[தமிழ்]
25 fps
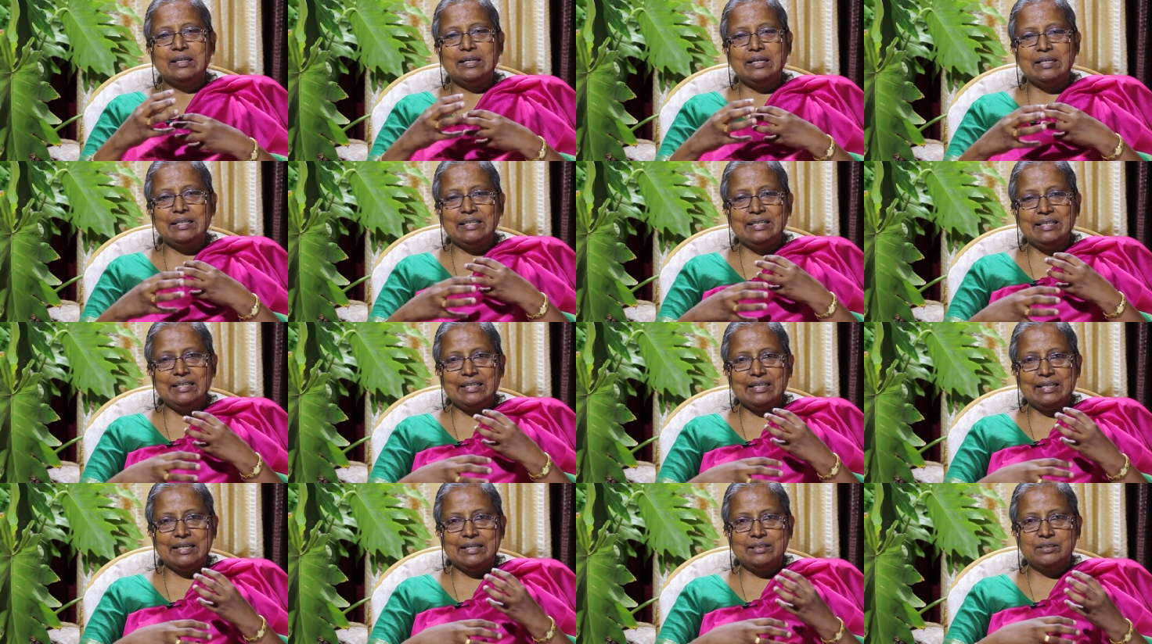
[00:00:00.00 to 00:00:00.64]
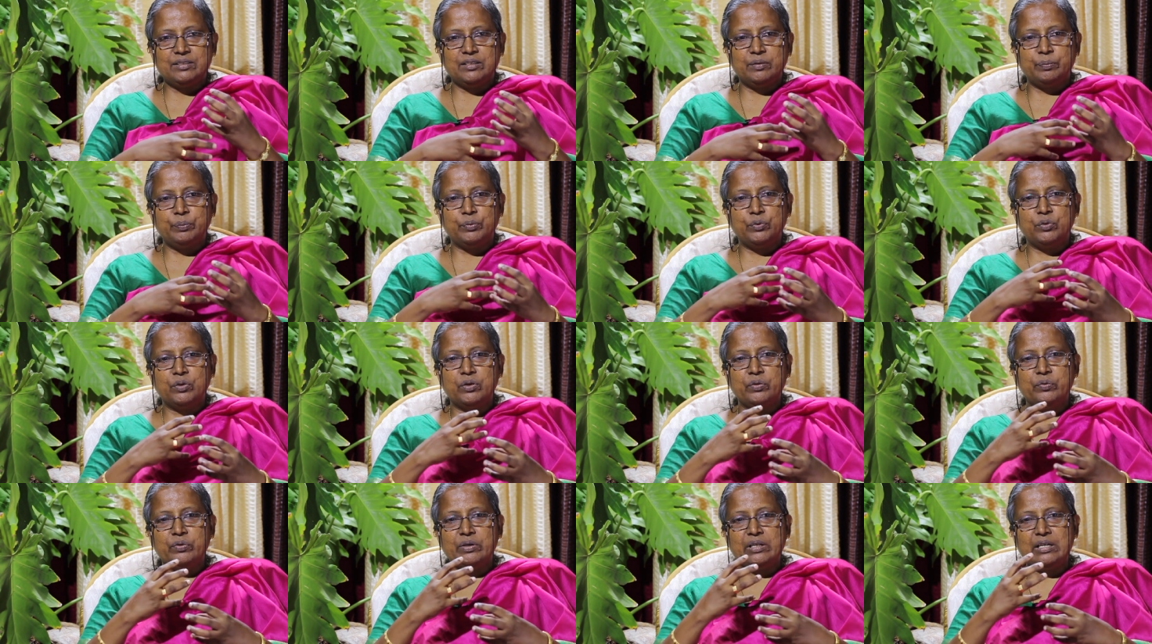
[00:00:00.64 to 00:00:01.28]
கட்டி கேன்சர்
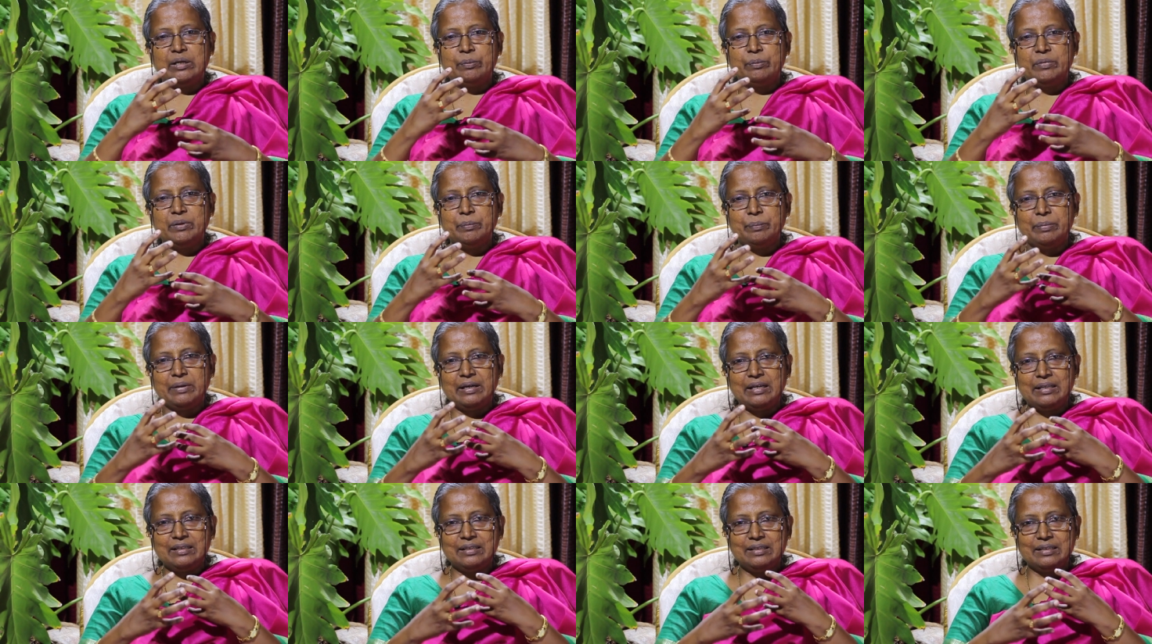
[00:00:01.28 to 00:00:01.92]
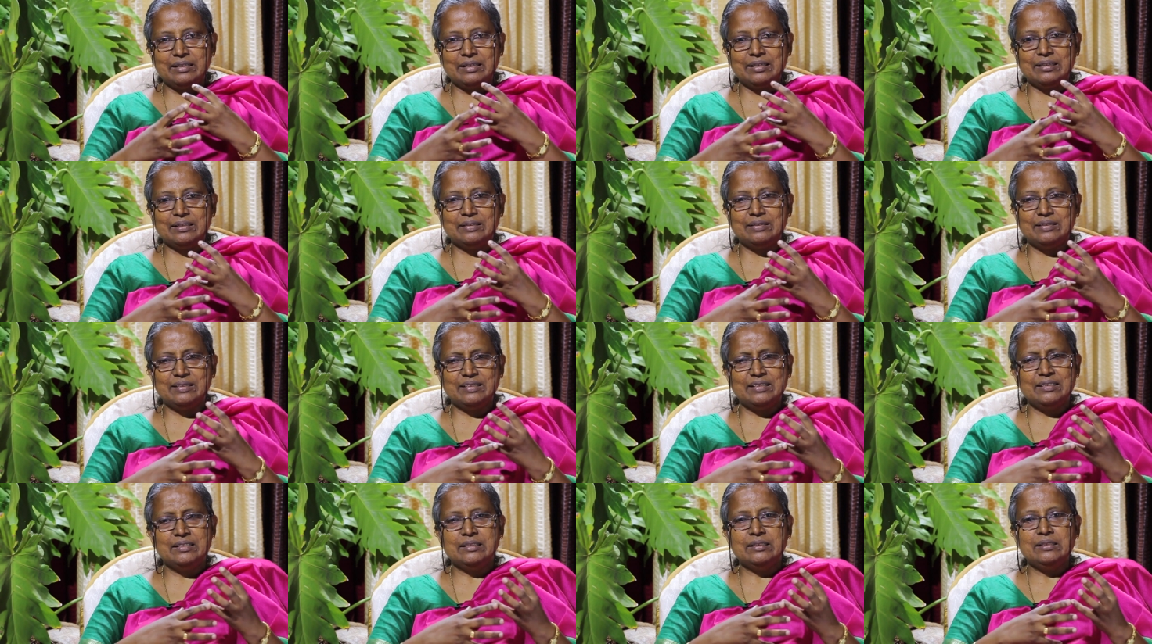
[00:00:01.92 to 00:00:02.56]
போக விடாமல்
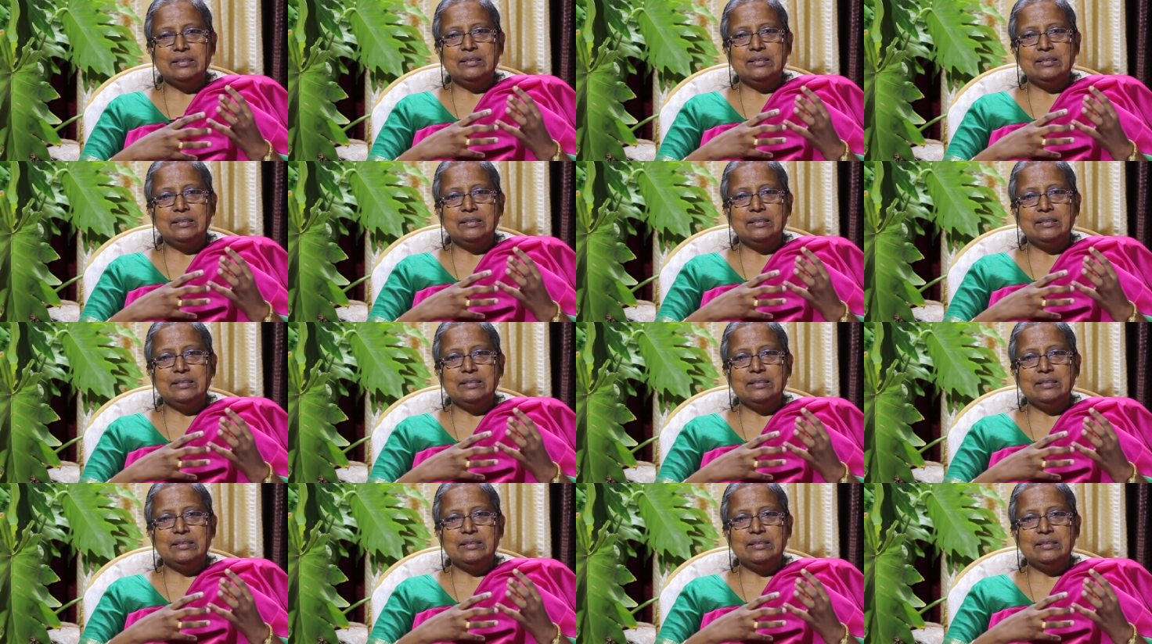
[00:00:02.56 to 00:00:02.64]
பாதுகாத்து